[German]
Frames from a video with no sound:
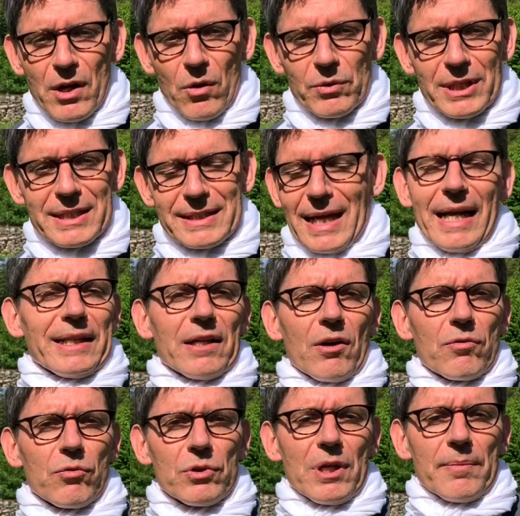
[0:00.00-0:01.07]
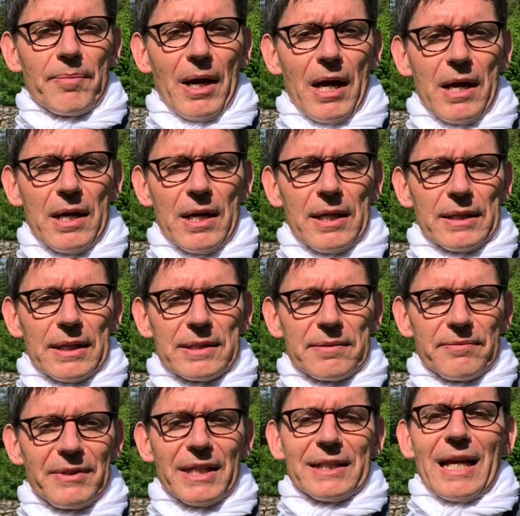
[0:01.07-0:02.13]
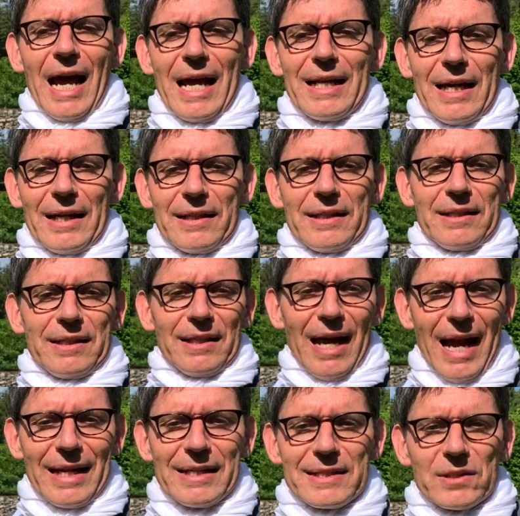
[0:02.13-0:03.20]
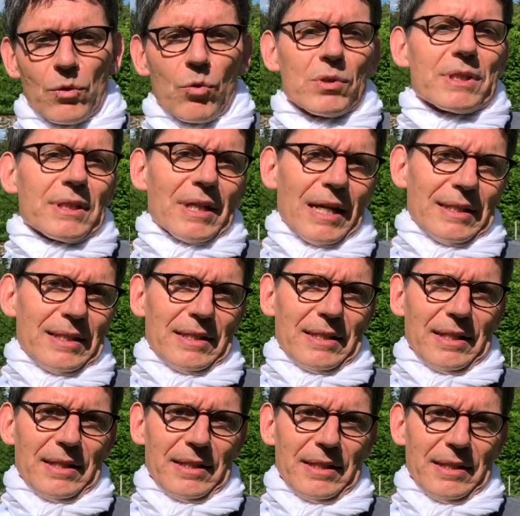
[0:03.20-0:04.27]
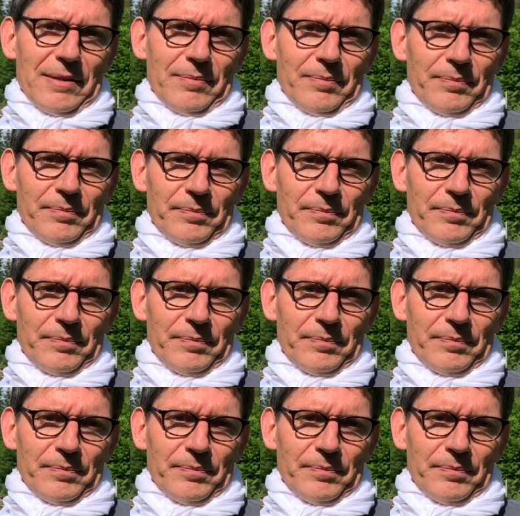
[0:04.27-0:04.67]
Und es zeigt auch wunderbar, dass wir Teil eines großen Ganzen sind hier.